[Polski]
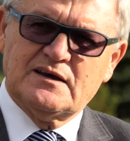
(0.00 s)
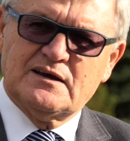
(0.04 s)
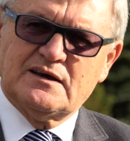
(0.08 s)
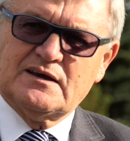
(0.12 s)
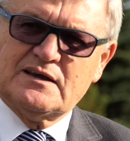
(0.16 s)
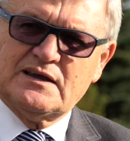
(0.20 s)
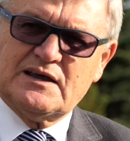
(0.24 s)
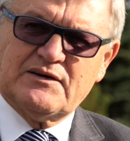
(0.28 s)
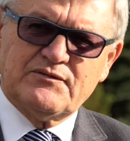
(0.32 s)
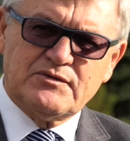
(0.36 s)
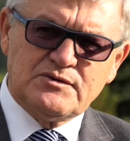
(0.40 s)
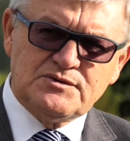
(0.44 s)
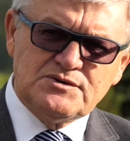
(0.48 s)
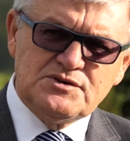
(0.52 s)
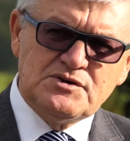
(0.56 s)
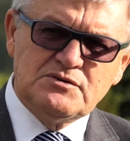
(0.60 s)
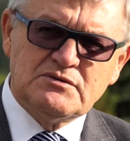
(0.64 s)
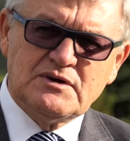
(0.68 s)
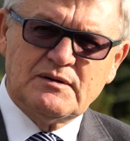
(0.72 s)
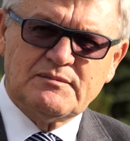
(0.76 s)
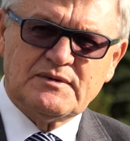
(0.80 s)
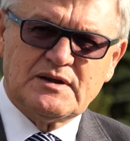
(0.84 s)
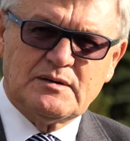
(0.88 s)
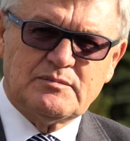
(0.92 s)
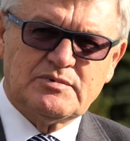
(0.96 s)
Ja
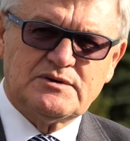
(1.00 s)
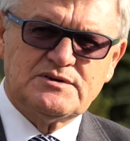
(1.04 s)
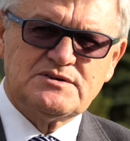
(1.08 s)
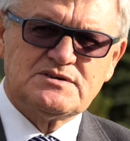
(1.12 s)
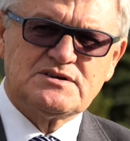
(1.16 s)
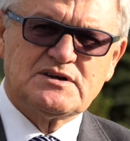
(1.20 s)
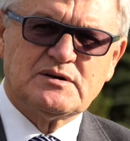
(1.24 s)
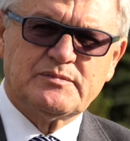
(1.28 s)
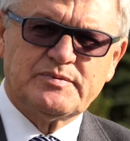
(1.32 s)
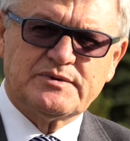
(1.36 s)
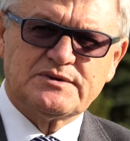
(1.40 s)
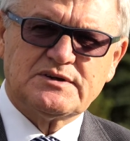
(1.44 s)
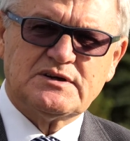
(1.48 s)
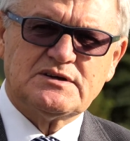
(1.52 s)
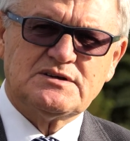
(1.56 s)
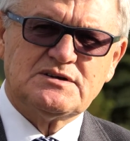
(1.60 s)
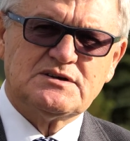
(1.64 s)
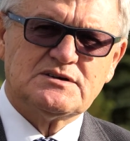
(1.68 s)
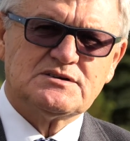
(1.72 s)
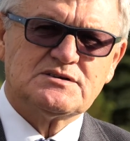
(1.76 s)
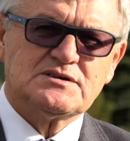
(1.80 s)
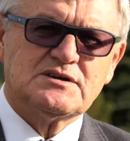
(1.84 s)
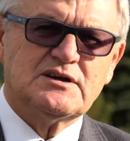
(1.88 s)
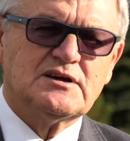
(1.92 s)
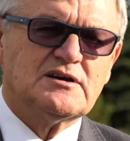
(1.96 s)
wróciłem na boisko po tej
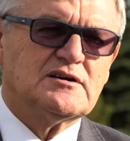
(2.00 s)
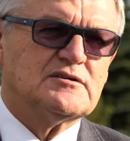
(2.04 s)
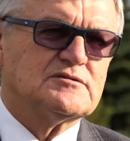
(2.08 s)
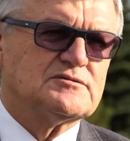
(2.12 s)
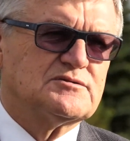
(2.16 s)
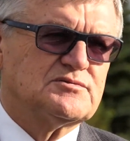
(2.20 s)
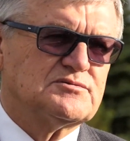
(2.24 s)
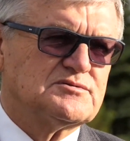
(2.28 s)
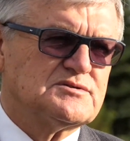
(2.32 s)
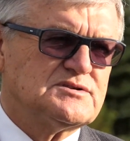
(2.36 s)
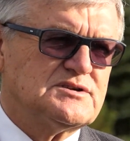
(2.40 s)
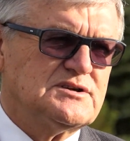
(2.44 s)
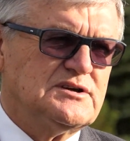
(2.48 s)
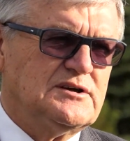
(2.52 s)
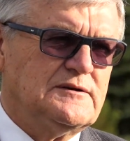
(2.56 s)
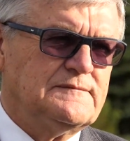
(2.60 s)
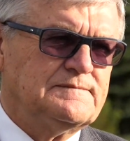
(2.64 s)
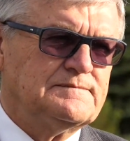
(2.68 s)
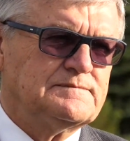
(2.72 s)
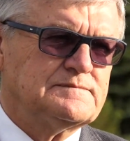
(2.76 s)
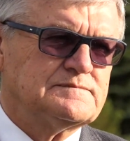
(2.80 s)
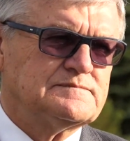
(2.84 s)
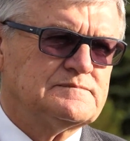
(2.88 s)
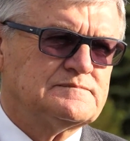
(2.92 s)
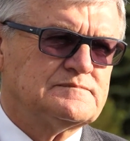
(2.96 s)
ciężkiej kontuzji,
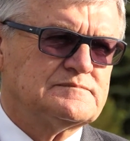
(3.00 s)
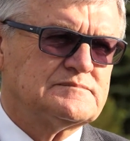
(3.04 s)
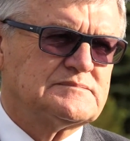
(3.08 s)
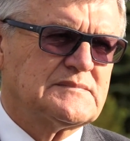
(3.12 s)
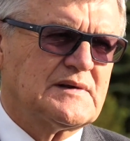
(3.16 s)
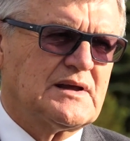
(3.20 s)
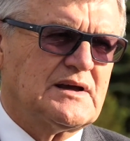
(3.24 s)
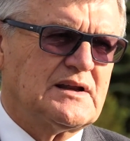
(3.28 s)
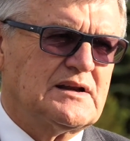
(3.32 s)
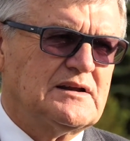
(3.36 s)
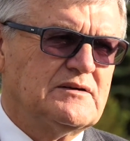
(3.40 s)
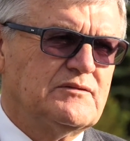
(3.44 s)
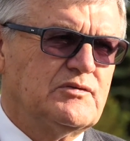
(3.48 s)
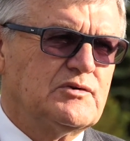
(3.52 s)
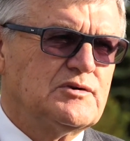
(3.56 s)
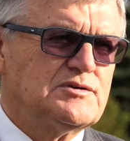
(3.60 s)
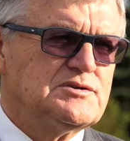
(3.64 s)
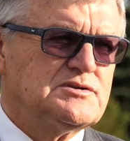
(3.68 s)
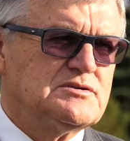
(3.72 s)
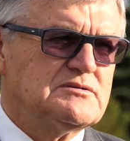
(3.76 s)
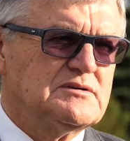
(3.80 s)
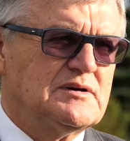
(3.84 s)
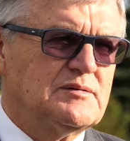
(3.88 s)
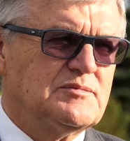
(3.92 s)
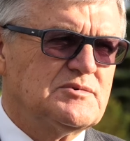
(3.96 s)
ale
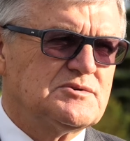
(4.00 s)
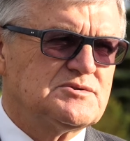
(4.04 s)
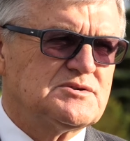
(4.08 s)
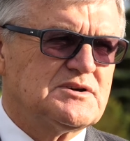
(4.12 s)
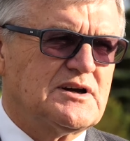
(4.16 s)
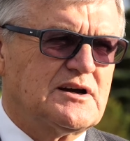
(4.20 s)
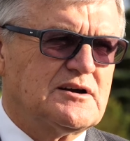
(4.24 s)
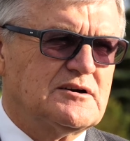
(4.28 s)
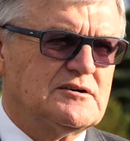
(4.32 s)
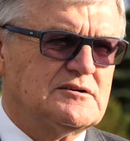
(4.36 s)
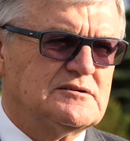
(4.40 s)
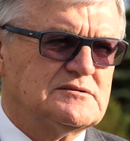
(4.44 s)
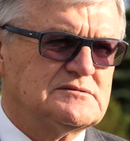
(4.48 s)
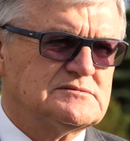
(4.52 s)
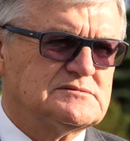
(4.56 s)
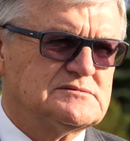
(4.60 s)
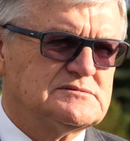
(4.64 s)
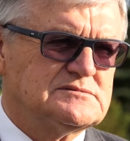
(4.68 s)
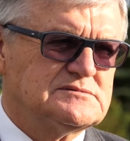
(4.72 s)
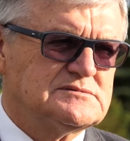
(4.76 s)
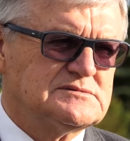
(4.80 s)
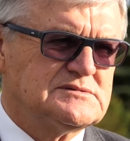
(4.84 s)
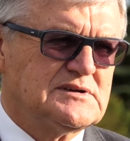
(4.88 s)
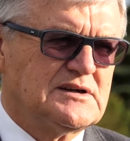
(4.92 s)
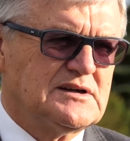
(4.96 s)
wróciłem już jako,
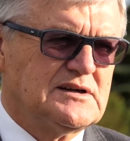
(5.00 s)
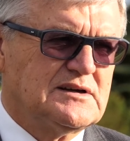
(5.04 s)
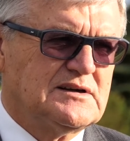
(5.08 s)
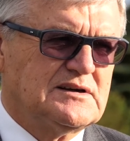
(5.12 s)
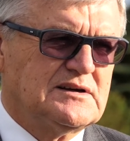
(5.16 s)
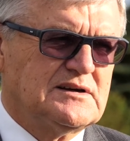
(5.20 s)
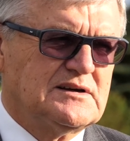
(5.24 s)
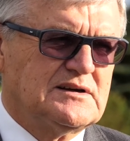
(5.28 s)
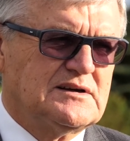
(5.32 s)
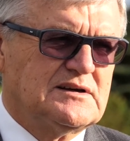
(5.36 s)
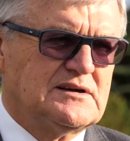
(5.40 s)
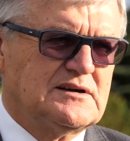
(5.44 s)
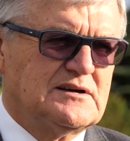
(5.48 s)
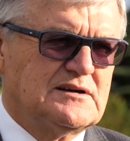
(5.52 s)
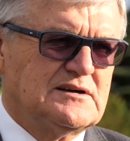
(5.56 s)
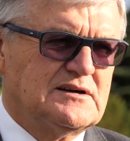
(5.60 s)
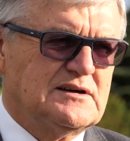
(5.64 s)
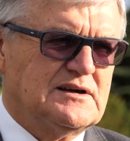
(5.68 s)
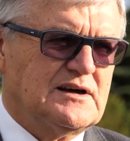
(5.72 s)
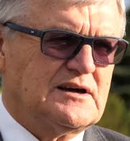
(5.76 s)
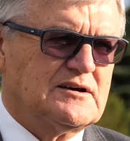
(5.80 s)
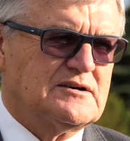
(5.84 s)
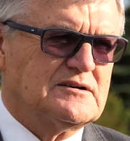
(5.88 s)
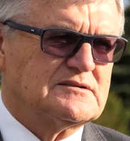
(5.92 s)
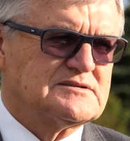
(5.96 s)

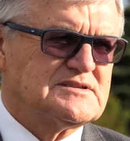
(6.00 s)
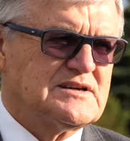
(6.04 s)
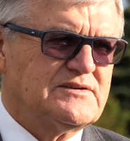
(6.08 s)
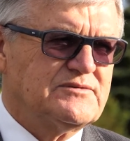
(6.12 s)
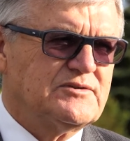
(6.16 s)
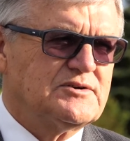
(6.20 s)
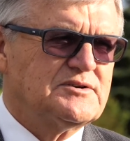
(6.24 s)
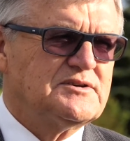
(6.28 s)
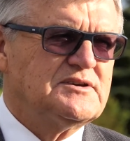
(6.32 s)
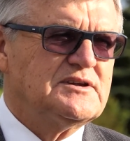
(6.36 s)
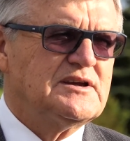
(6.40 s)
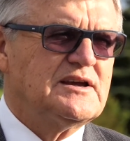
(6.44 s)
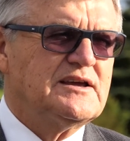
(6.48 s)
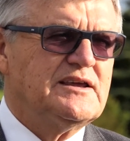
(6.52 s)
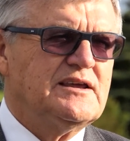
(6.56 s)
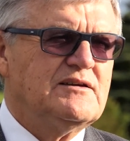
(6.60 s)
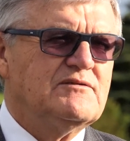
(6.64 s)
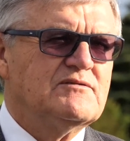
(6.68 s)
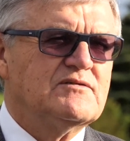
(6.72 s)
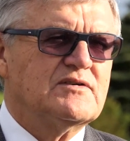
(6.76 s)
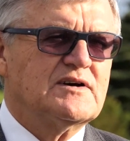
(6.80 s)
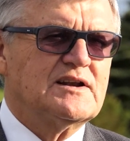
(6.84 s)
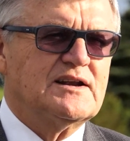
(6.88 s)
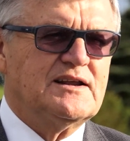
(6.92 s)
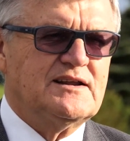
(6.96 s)
jako zawodnik
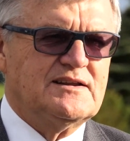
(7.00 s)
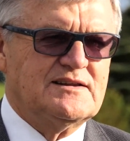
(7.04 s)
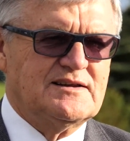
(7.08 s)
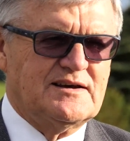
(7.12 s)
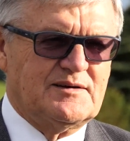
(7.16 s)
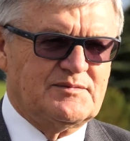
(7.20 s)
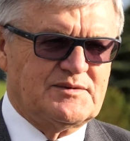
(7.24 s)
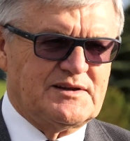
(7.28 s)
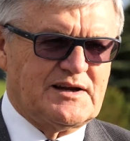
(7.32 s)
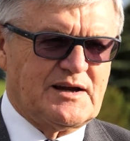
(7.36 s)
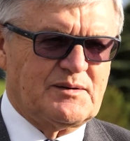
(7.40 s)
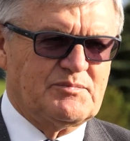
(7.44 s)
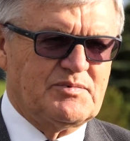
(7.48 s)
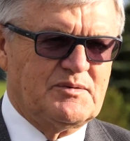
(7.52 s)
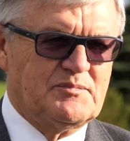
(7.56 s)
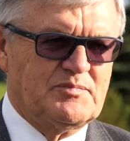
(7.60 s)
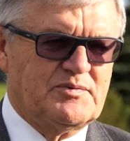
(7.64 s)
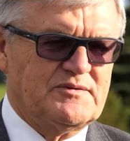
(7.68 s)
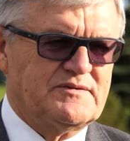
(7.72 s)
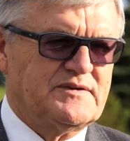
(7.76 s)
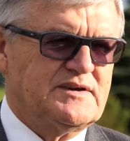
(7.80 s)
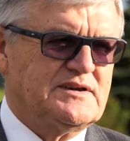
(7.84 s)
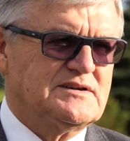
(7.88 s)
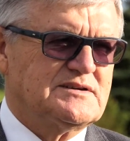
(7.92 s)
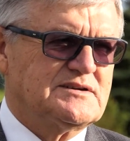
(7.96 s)
inwalida, tak bym
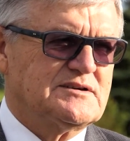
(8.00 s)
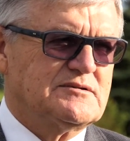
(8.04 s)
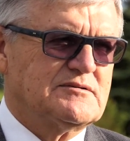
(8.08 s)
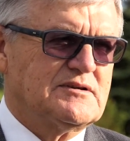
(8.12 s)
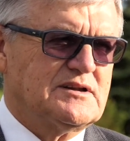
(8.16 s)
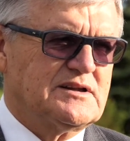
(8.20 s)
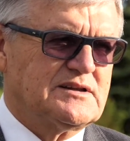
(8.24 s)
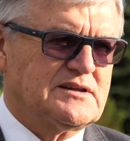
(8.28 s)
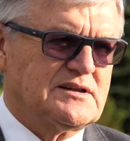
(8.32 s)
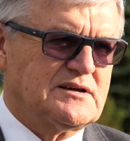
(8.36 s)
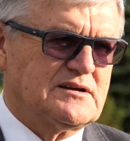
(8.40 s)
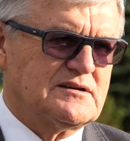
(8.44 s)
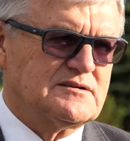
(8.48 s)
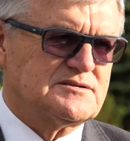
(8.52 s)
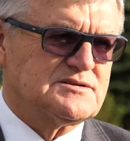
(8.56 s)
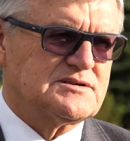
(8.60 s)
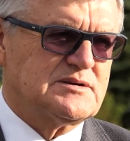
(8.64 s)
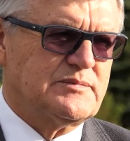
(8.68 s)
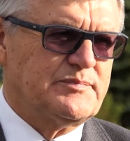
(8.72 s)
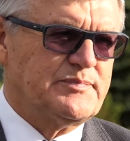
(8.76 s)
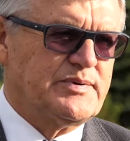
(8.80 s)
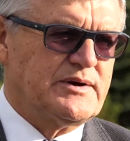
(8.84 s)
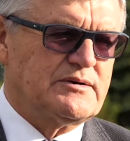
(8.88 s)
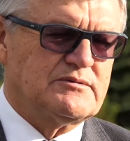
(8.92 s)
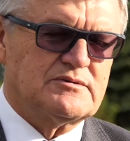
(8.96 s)
powiedział, dlatego
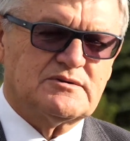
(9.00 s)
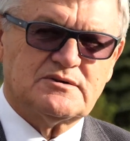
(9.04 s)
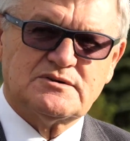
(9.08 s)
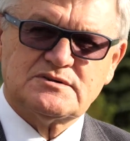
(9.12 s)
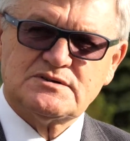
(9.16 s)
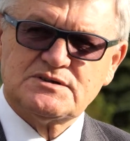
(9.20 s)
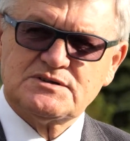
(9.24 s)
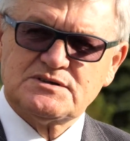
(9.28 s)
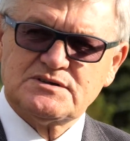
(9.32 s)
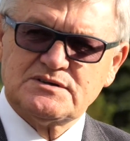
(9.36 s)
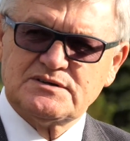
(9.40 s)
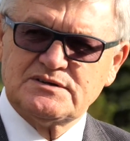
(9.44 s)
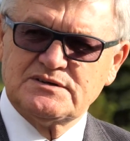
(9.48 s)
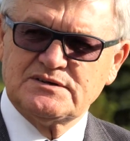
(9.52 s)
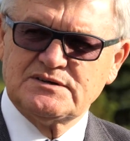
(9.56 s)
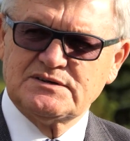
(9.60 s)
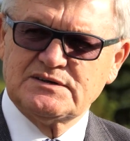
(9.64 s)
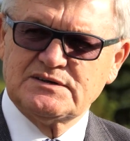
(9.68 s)
że pełność